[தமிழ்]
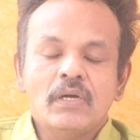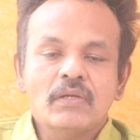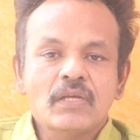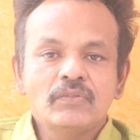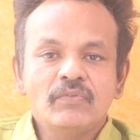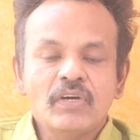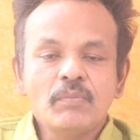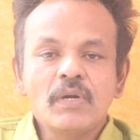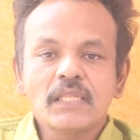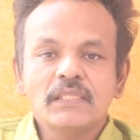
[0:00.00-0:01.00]
அதாவது
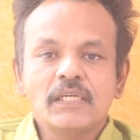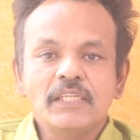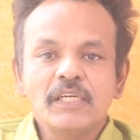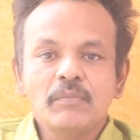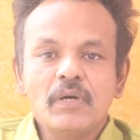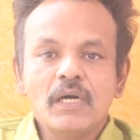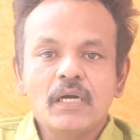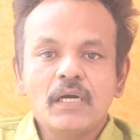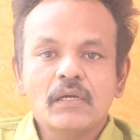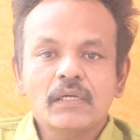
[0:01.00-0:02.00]
வருமானத்துக்கு
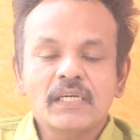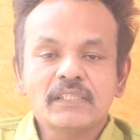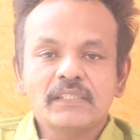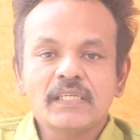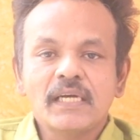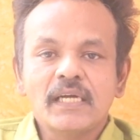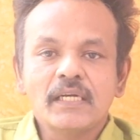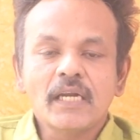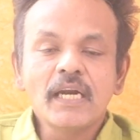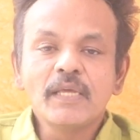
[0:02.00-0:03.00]
அதிகமாக கிட்டத்தட்ட
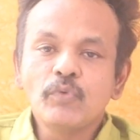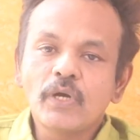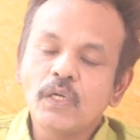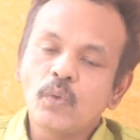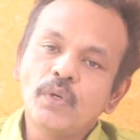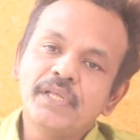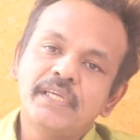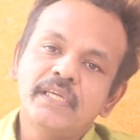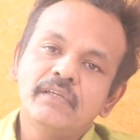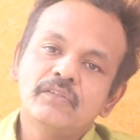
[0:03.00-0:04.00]
நாலே முக்கால்
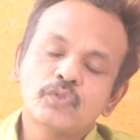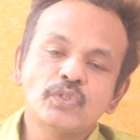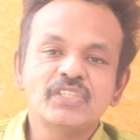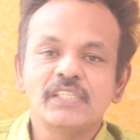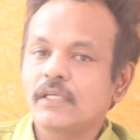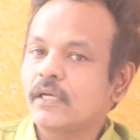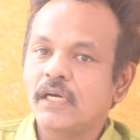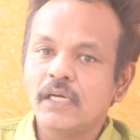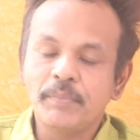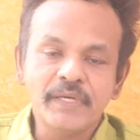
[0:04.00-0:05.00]
ஓடிக்கு சொத்து
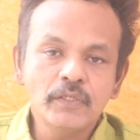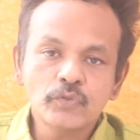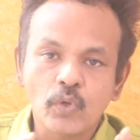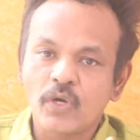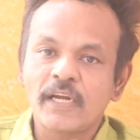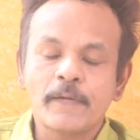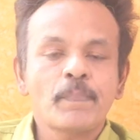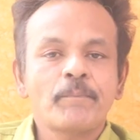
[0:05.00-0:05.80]
சேர்த்துருக்காரு அப்படின்னு சொல்கிறாங்க